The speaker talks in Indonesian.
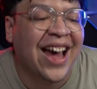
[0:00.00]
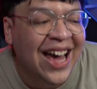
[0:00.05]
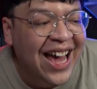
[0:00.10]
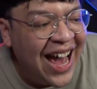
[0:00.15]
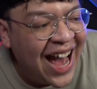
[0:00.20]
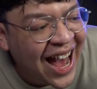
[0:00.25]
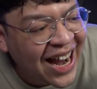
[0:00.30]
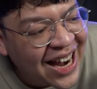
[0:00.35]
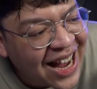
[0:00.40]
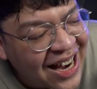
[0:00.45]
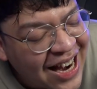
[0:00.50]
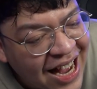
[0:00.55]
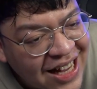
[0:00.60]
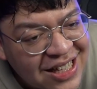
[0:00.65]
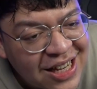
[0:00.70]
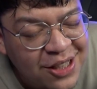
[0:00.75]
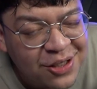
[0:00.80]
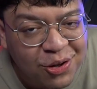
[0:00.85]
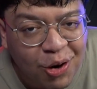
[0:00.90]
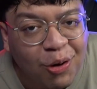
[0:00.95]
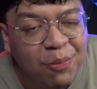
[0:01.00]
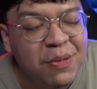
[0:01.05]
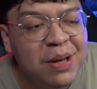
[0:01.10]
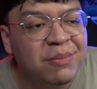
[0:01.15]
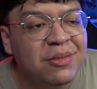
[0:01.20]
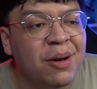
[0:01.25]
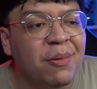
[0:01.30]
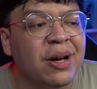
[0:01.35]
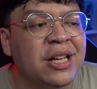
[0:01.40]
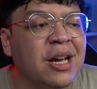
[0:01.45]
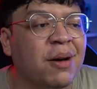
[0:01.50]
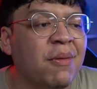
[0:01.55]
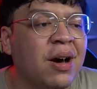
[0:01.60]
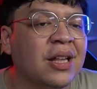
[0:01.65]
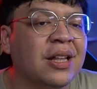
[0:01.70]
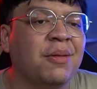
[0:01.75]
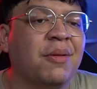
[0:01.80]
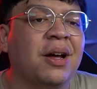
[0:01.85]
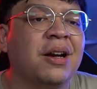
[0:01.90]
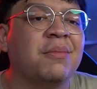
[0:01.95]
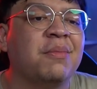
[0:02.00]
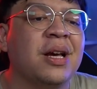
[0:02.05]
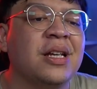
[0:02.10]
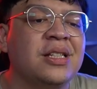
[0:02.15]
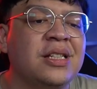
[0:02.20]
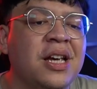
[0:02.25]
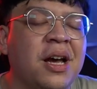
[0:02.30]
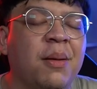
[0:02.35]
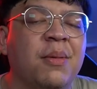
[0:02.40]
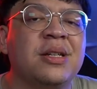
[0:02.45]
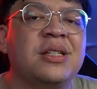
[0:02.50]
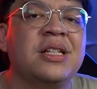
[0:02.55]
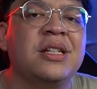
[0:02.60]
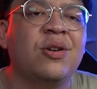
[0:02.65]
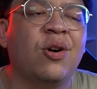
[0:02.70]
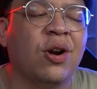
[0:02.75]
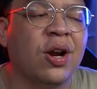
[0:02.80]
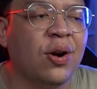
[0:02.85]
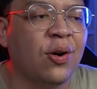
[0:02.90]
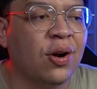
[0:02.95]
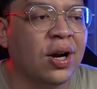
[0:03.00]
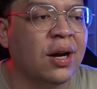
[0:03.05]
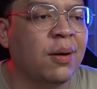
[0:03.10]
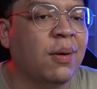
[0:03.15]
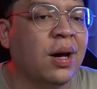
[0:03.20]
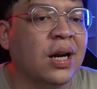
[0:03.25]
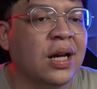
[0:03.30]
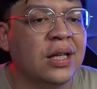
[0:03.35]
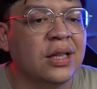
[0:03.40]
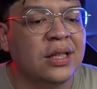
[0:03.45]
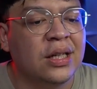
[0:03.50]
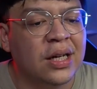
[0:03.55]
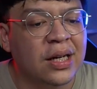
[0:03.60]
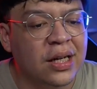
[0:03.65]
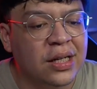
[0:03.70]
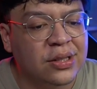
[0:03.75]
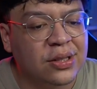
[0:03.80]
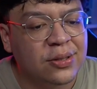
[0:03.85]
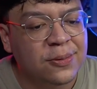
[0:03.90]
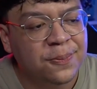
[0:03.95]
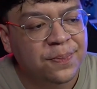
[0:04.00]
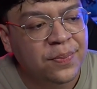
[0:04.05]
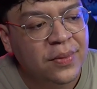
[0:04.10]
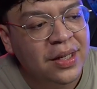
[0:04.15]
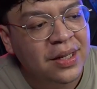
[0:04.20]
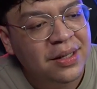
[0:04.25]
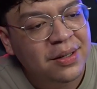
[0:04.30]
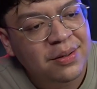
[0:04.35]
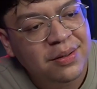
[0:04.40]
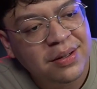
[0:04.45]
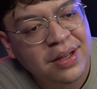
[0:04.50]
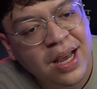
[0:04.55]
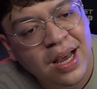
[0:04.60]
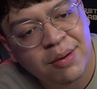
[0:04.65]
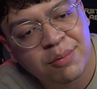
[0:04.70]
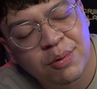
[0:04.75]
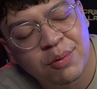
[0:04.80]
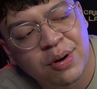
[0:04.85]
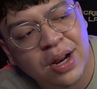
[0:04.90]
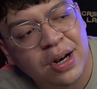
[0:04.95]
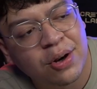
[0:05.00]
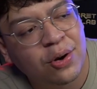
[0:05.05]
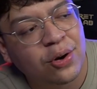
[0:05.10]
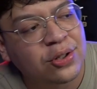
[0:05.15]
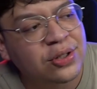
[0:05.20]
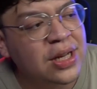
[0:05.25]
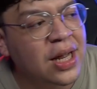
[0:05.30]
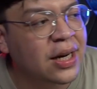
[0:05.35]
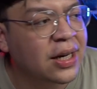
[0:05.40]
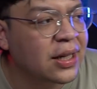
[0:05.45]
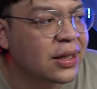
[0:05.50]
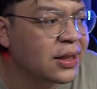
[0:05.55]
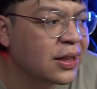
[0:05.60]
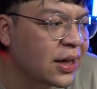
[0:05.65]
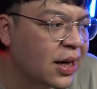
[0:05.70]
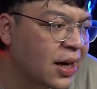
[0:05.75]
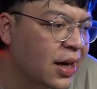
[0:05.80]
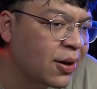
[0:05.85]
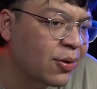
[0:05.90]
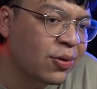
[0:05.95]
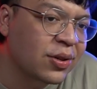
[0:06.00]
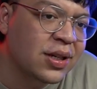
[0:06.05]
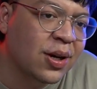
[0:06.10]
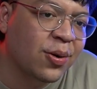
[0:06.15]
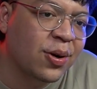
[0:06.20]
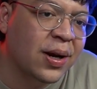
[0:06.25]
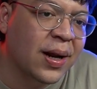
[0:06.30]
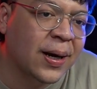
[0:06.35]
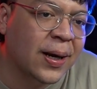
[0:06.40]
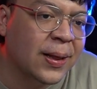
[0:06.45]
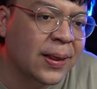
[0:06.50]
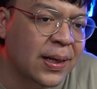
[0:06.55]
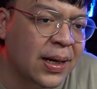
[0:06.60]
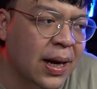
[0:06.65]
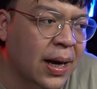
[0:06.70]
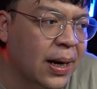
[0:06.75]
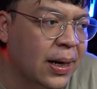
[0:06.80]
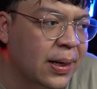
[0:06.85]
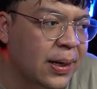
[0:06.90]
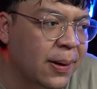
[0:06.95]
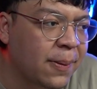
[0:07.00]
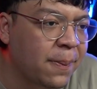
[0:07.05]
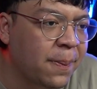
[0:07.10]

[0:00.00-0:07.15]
ada-ada aja cok mimnya banyak banget kemarin Messi ya Messi digoreng-goreng sama Argentina guys ya mudah-mudahan lolos lah Argentina lah gue jagoin Argentina kali